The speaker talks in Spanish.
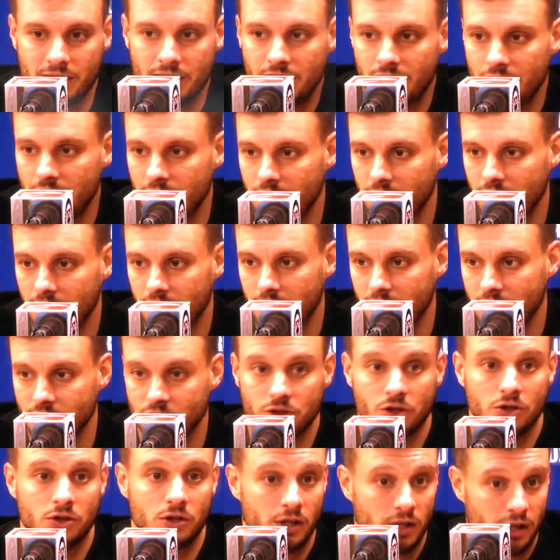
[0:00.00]
eh,
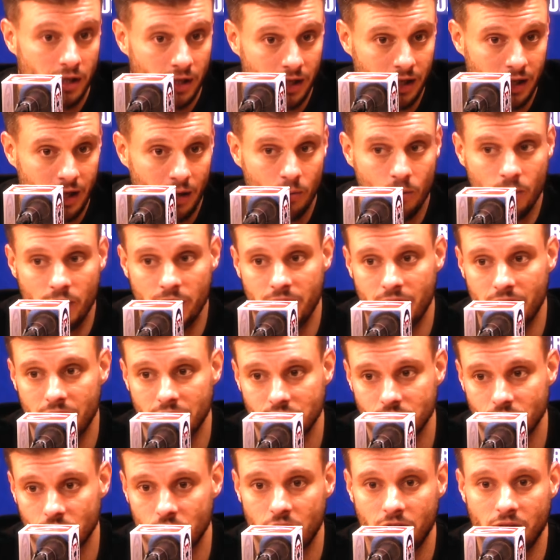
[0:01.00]
sostener en las
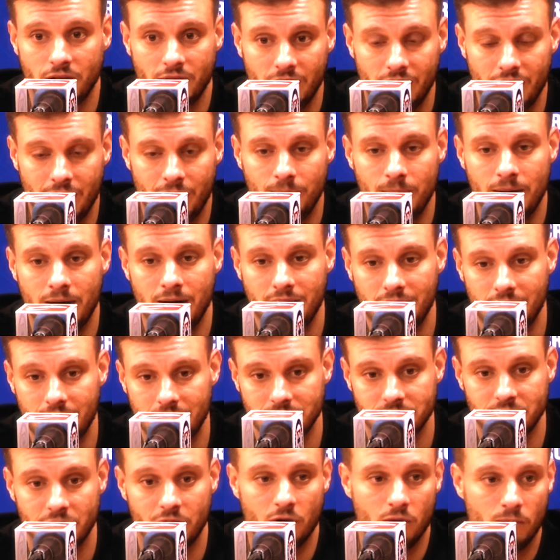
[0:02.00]
buenas, sostener en las
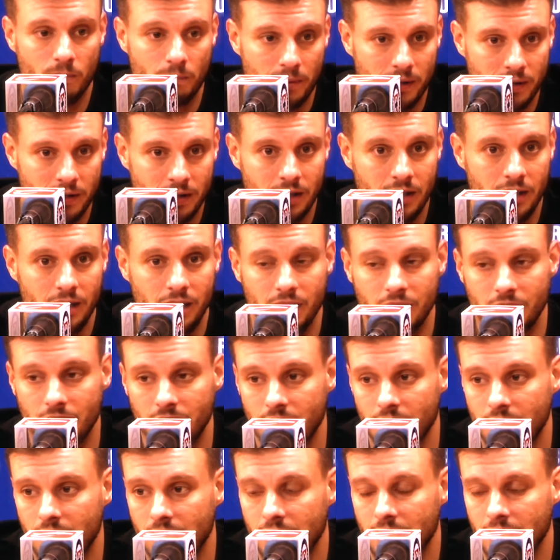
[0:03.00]
malas, es competir,